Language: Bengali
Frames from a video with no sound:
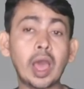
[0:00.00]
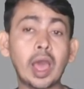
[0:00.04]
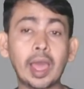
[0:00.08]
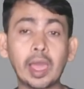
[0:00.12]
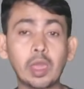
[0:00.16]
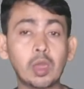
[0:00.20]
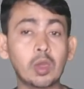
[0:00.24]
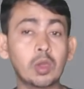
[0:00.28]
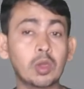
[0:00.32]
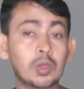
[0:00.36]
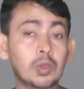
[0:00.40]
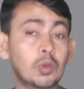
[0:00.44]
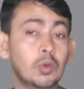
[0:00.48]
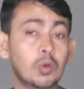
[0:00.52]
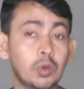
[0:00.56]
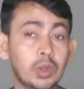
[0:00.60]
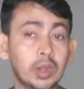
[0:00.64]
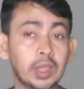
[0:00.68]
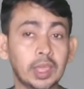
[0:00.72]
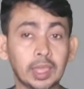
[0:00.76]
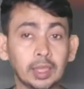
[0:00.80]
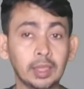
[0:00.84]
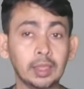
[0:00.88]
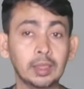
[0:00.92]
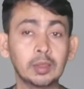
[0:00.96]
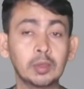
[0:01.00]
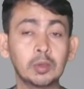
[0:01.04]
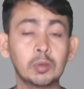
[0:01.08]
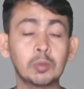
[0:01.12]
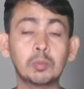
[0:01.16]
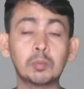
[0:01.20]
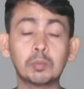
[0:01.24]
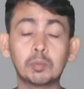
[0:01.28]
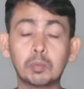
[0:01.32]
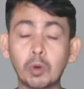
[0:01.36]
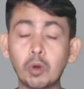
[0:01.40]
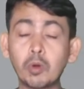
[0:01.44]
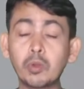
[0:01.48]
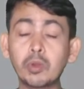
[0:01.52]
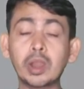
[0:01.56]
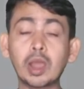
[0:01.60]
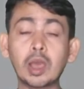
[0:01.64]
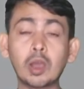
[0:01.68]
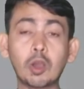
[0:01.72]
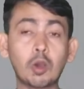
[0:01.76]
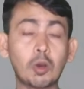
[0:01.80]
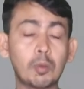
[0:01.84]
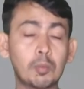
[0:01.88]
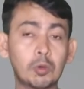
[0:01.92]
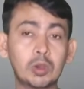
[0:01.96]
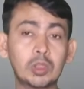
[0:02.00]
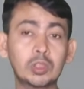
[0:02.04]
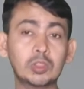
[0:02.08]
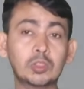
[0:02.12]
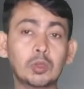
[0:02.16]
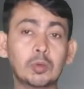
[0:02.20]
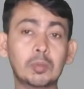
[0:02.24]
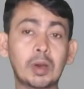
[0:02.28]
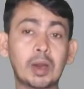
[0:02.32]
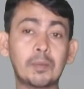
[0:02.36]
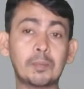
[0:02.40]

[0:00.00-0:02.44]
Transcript: হাইওয়ে রোডে বন্যা কবলিত বা